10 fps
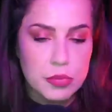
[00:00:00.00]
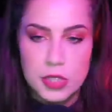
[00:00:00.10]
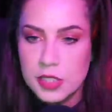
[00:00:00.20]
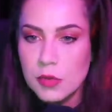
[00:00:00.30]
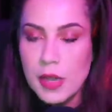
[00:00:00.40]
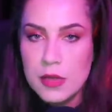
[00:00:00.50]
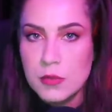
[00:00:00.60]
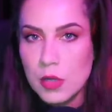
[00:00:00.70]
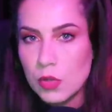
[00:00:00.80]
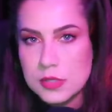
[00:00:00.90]
porque não era
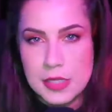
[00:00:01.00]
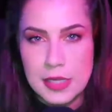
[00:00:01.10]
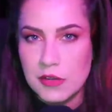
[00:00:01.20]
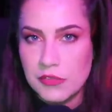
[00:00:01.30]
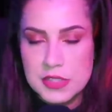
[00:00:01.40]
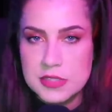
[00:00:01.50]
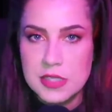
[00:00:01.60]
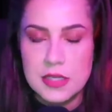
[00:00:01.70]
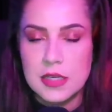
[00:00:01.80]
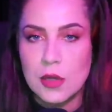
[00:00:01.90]
uma coisa que ela
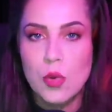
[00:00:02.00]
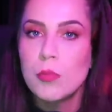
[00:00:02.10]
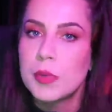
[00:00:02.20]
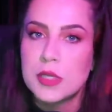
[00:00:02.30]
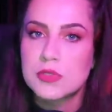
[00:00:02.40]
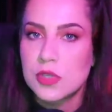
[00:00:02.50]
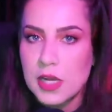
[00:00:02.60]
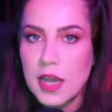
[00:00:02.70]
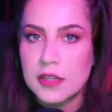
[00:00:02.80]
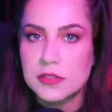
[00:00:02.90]
fazia, ela cumpria os
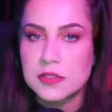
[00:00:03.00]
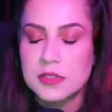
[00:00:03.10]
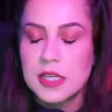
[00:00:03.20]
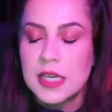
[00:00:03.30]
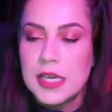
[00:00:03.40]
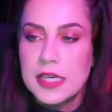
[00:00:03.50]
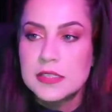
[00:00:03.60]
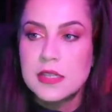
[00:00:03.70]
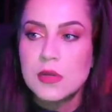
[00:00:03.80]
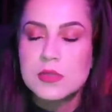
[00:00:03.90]
horários.
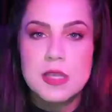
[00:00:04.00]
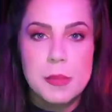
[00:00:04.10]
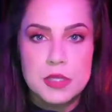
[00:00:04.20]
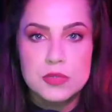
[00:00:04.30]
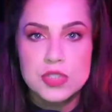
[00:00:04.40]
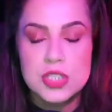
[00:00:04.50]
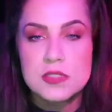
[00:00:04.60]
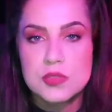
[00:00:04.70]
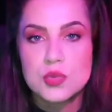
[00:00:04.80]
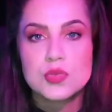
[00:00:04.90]
Então, sabendo
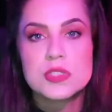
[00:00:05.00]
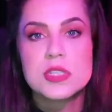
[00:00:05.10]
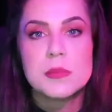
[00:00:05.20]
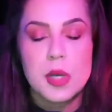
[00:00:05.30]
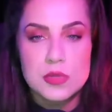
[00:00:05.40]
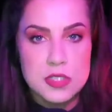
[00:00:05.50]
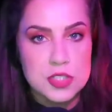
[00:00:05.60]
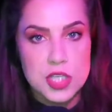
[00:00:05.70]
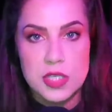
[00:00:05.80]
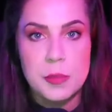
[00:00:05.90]
disso, um dos irmãos da
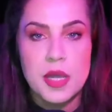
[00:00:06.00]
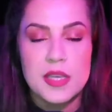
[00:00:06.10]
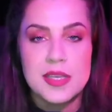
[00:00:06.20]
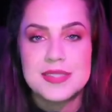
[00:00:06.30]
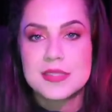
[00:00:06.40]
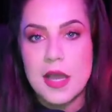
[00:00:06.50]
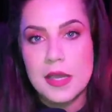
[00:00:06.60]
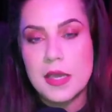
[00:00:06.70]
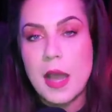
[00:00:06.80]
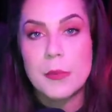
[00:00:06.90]
Giane Marie
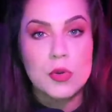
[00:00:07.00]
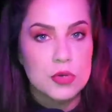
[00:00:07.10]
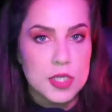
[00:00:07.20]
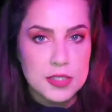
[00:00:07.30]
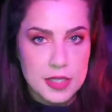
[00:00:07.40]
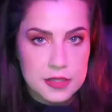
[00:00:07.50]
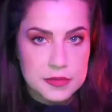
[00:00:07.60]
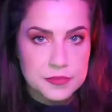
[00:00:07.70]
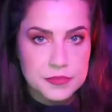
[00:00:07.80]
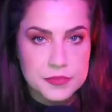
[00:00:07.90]
sai à procura dela.